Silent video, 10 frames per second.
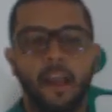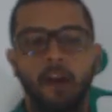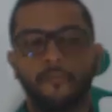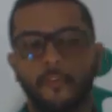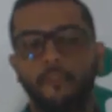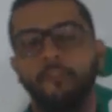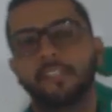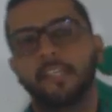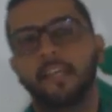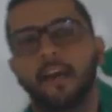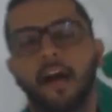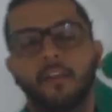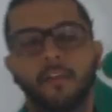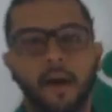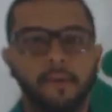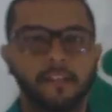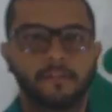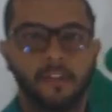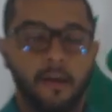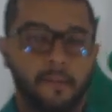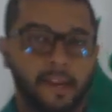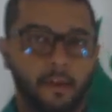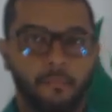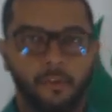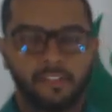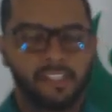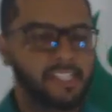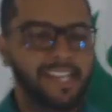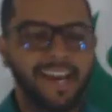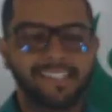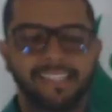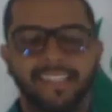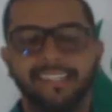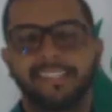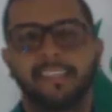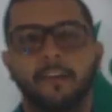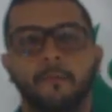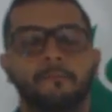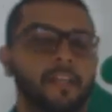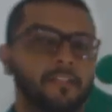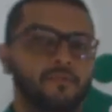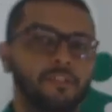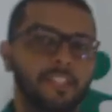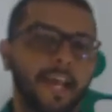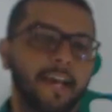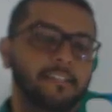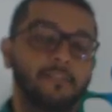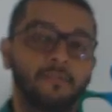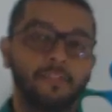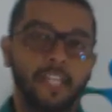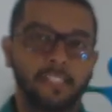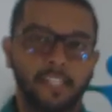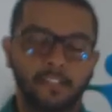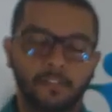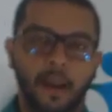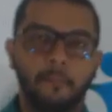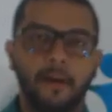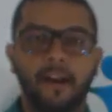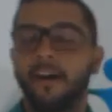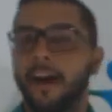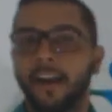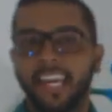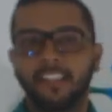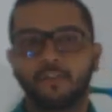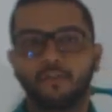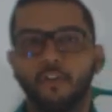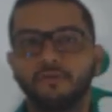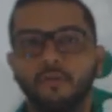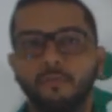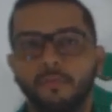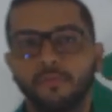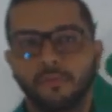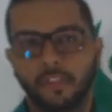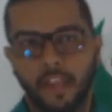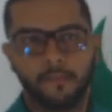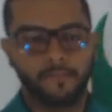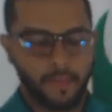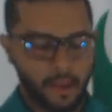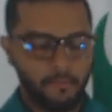eu vou fazer alongamentos para que eu possa tirar essa tensão do estresse, do dia a dia, do trabalho que todo mundo tem.